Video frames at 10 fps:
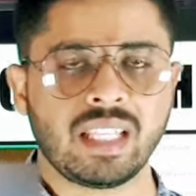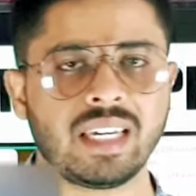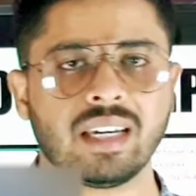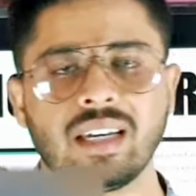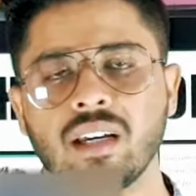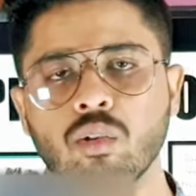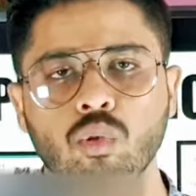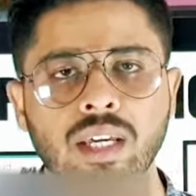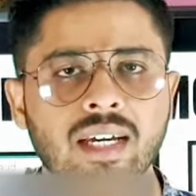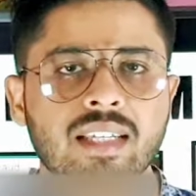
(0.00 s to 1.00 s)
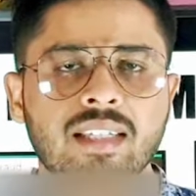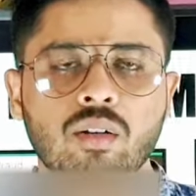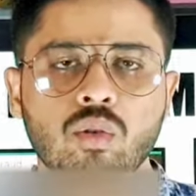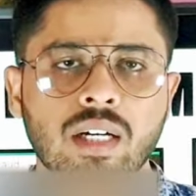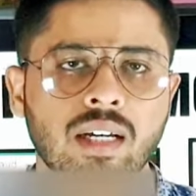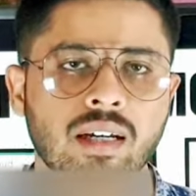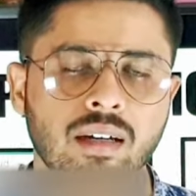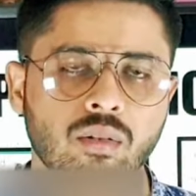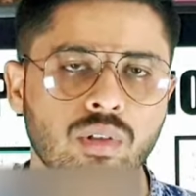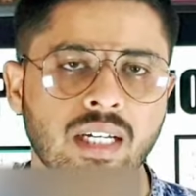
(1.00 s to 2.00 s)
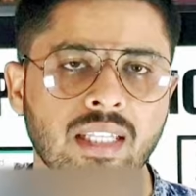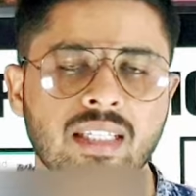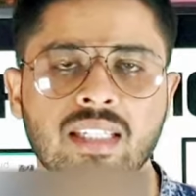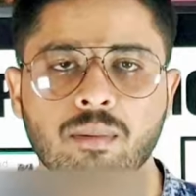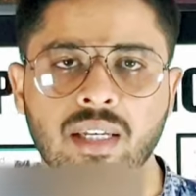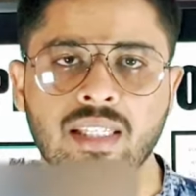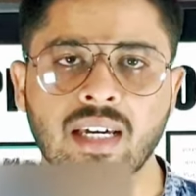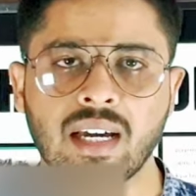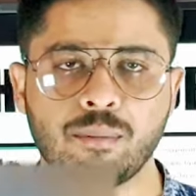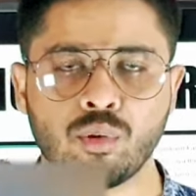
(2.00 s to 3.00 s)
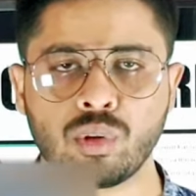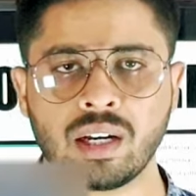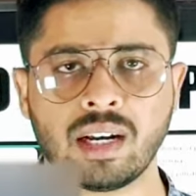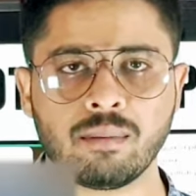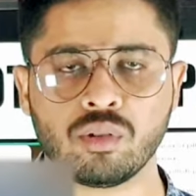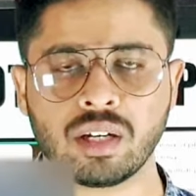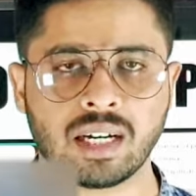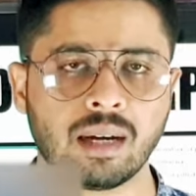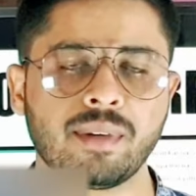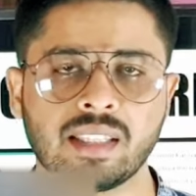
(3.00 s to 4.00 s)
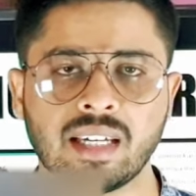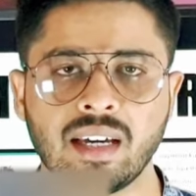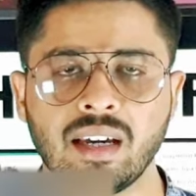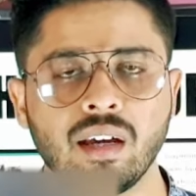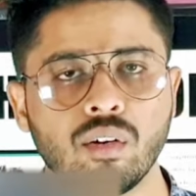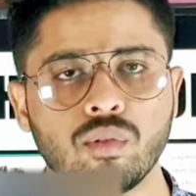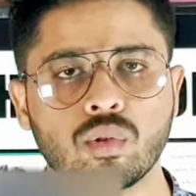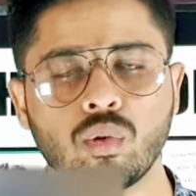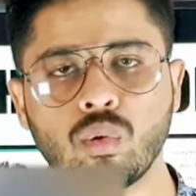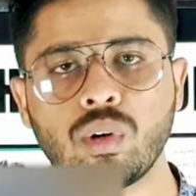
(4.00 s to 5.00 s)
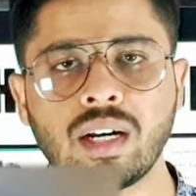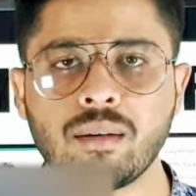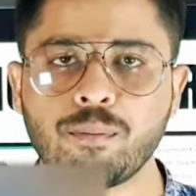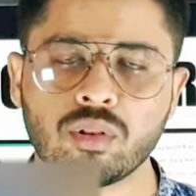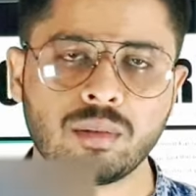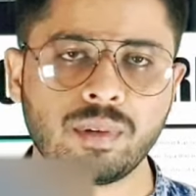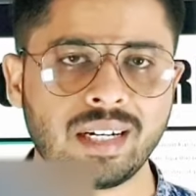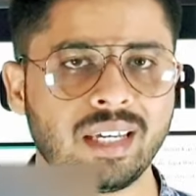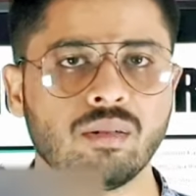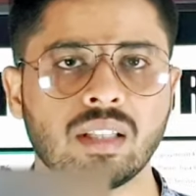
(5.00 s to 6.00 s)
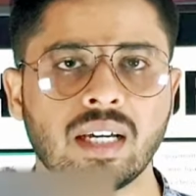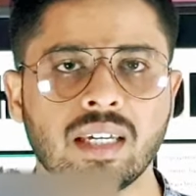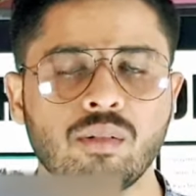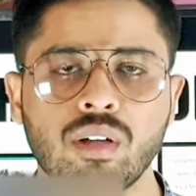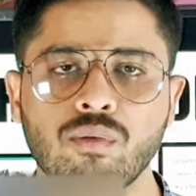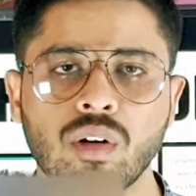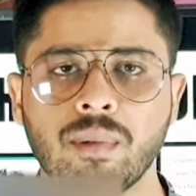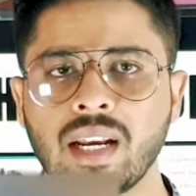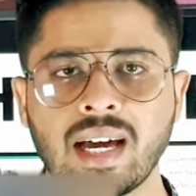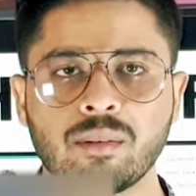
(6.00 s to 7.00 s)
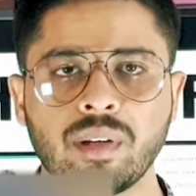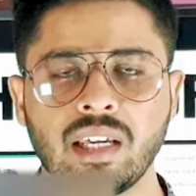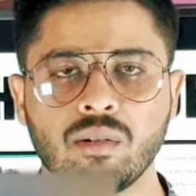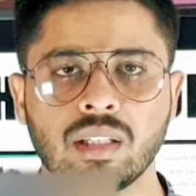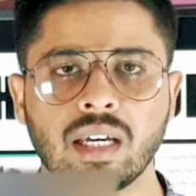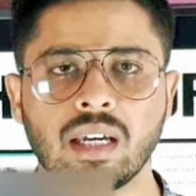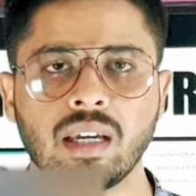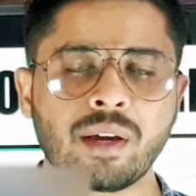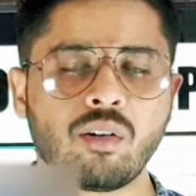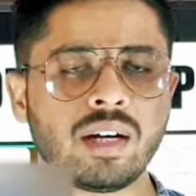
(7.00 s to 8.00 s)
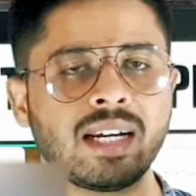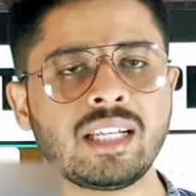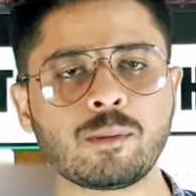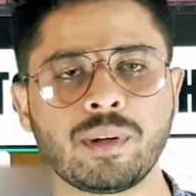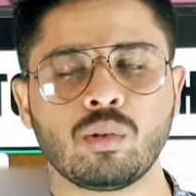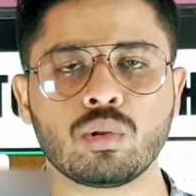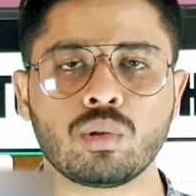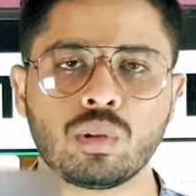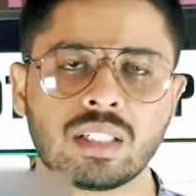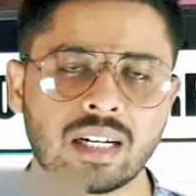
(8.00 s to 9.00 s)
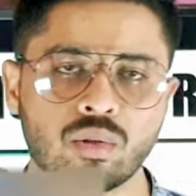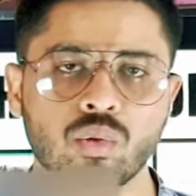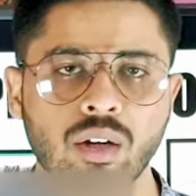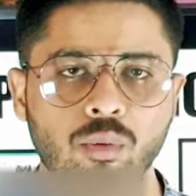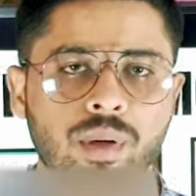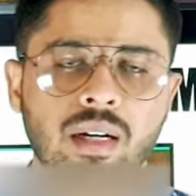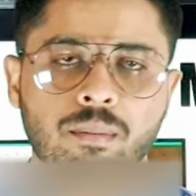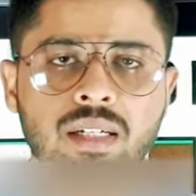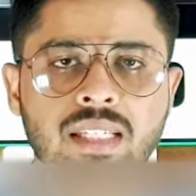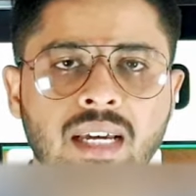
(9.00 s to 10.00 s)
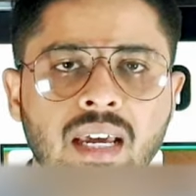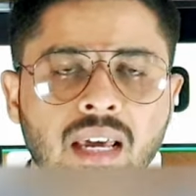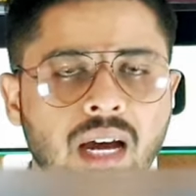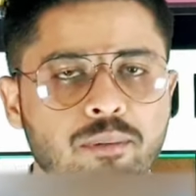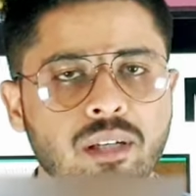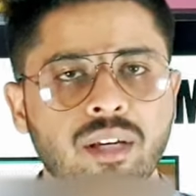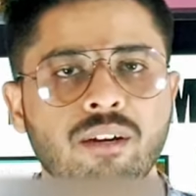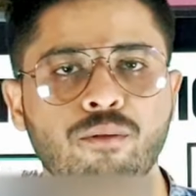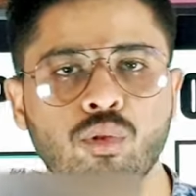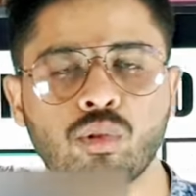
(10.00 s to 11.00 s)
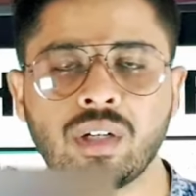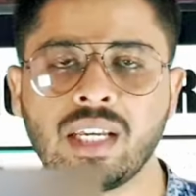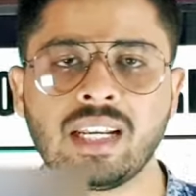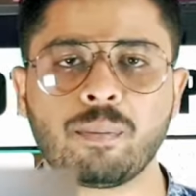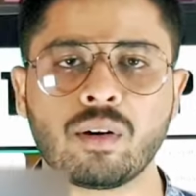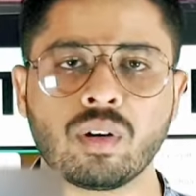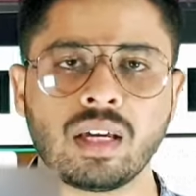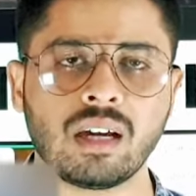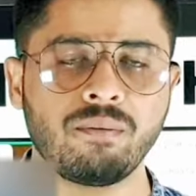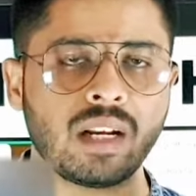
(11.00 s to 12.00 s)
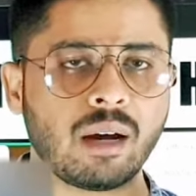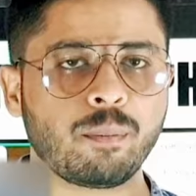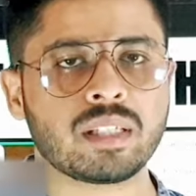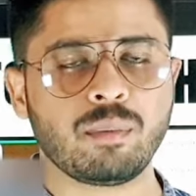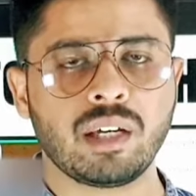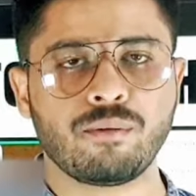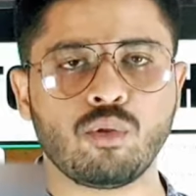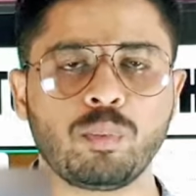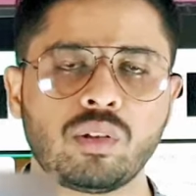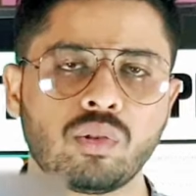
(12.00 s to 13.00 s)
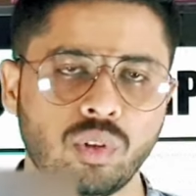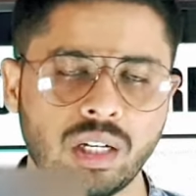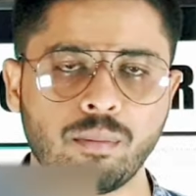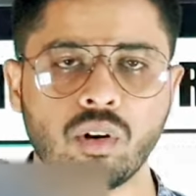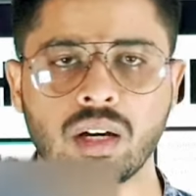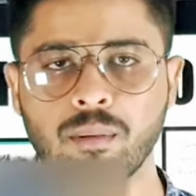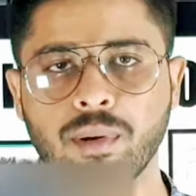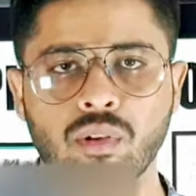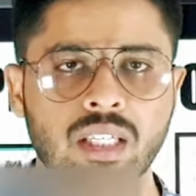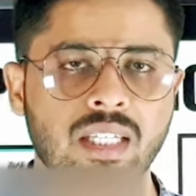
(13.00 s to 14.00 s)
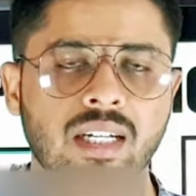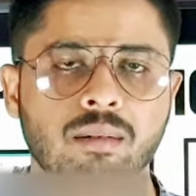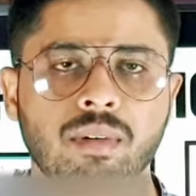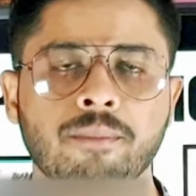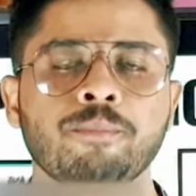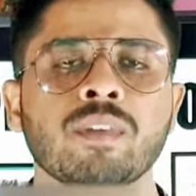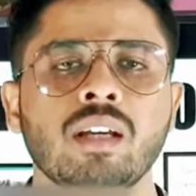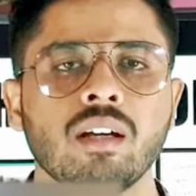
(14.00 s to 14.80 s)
देखिए कोई अगर किसी को कुछ गंदा चीज़ें भेजता है आप लोगों का नाम जो है ख़राब करता है उसको रोकना पॉसिबल नहीं होता है क्योंकि वो हमारे हाथ में नहीं होता है आपके कॉन्टैक्ट लिस्ट पे 200 400 के ऊपर नंबर्स है आप सभी के फ़ोन तो नहीं ले पाओगे या फिर आप सभी के फ़ोन पे तो थोड़ी ना ब्लॉक कर पाओगे किसी का नंबर